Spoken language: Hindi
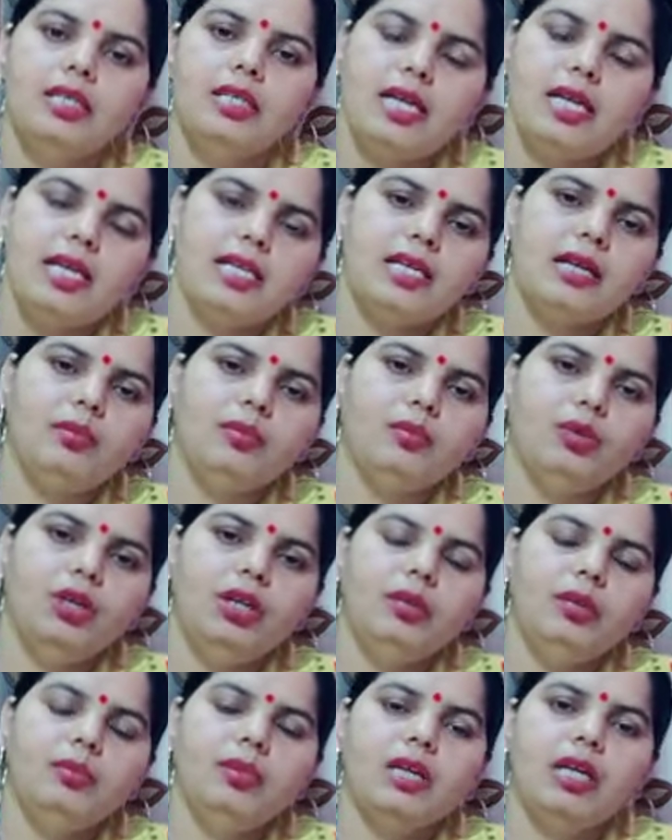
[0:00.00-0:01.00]
सेठ के
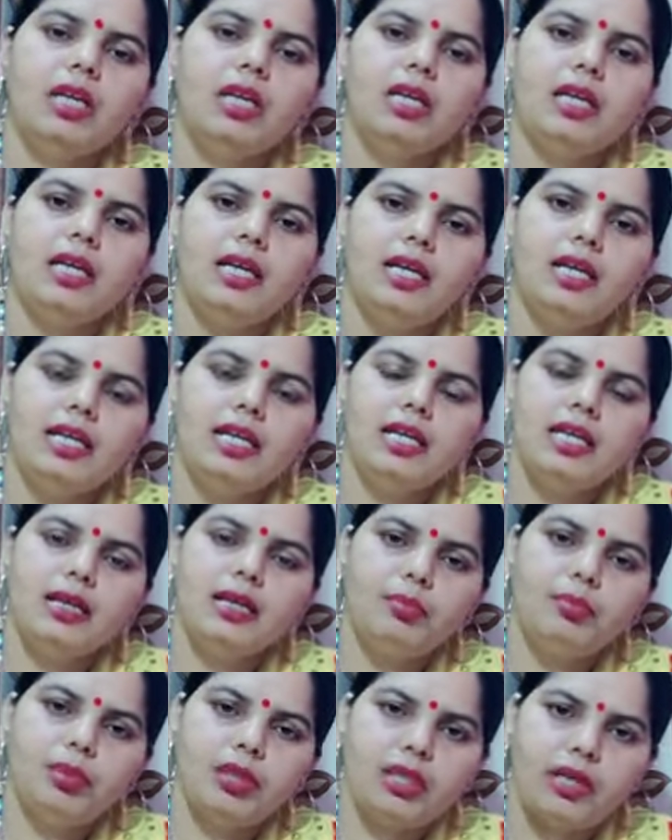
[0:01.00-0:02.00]
मुनीम ने लड़की
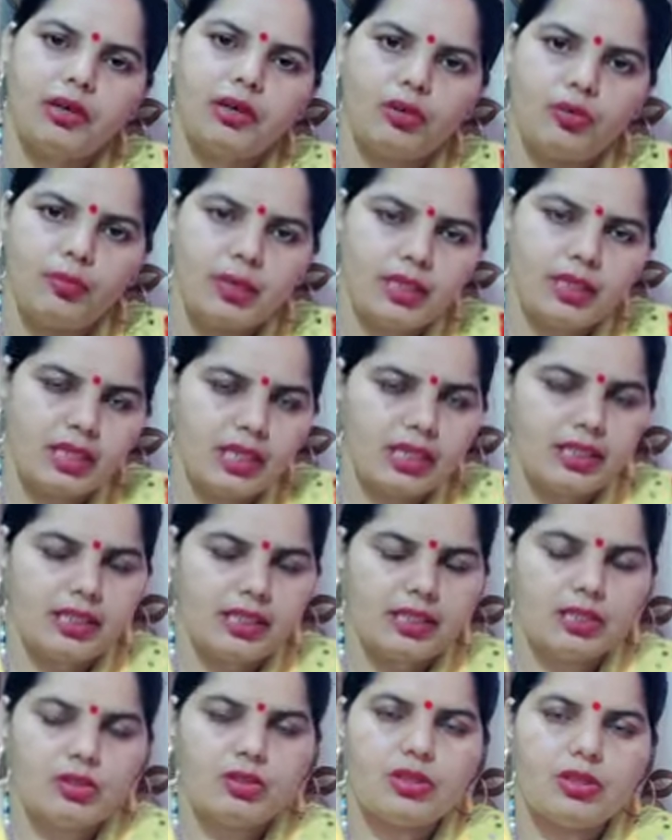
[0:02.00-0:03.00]
के पिता को बता
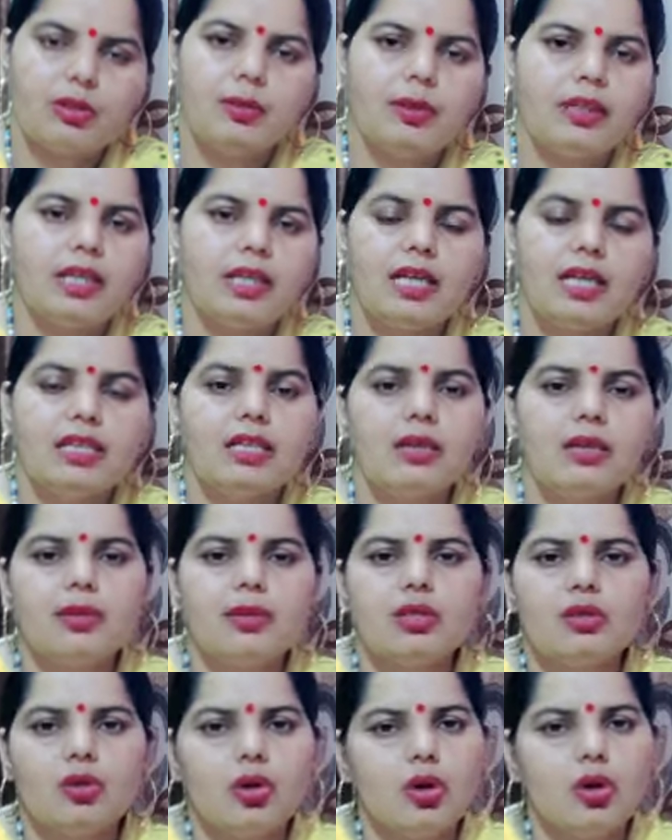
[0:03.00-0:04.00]
दी थी उसने बताया था
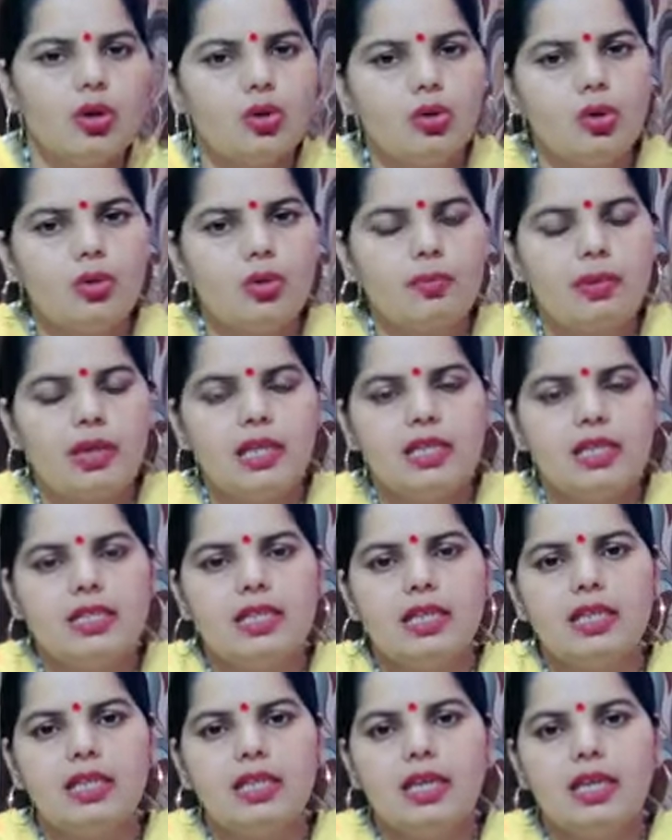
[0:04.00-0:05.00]
बस और कोई
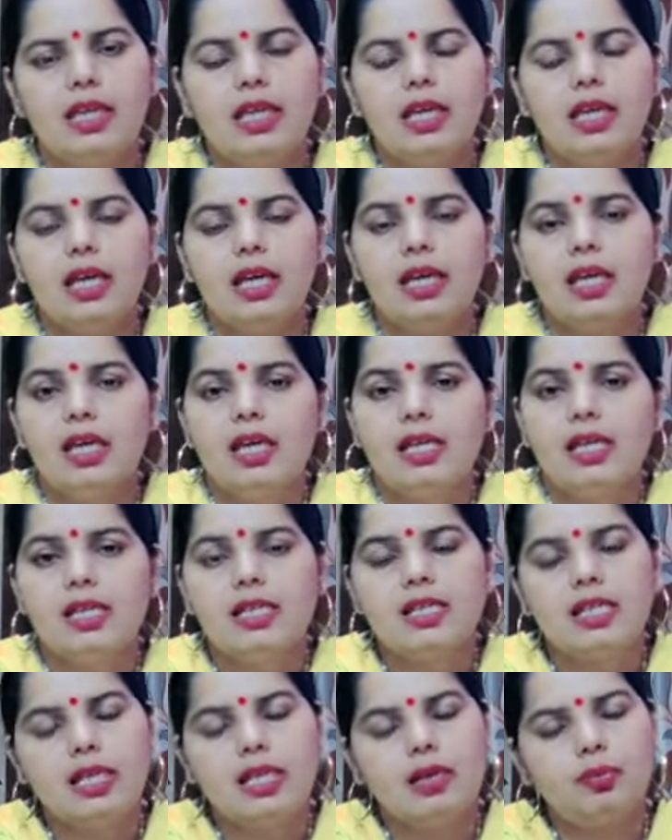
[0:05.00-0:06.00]
परेशानी नहीं है
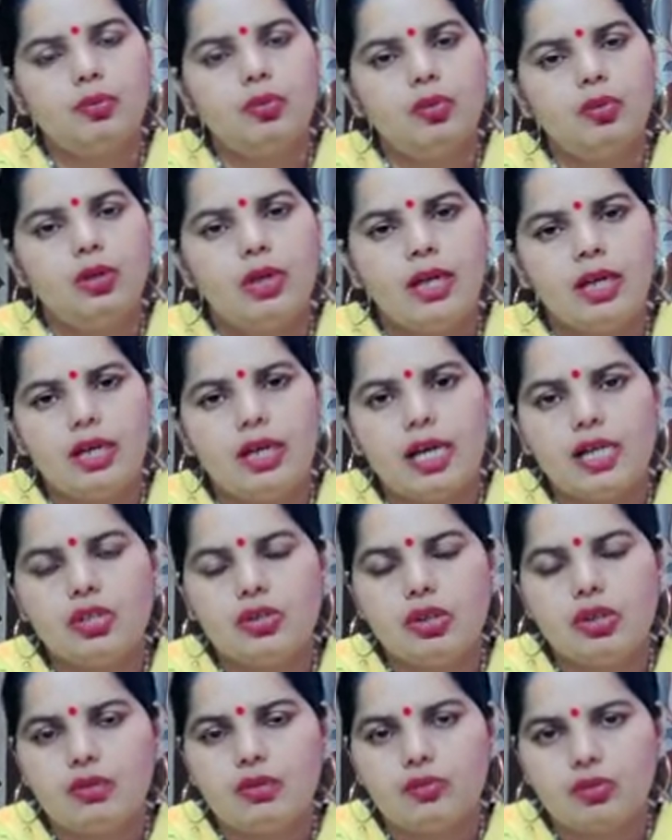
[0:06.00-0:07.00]
सिर्फ वो लड़का
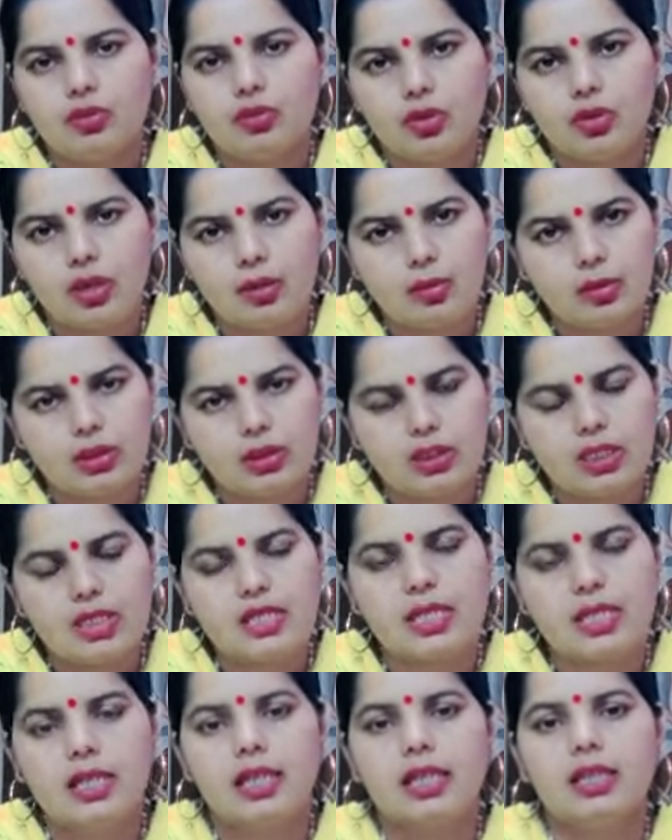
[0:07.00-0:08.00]
जो है वो थोड़ा बहुत
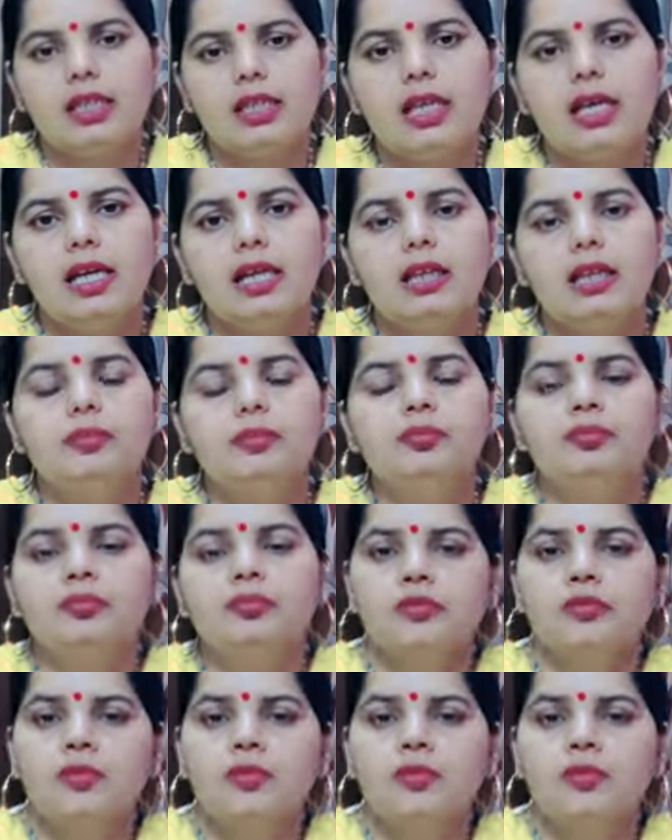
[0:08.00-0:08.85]
नशा करता है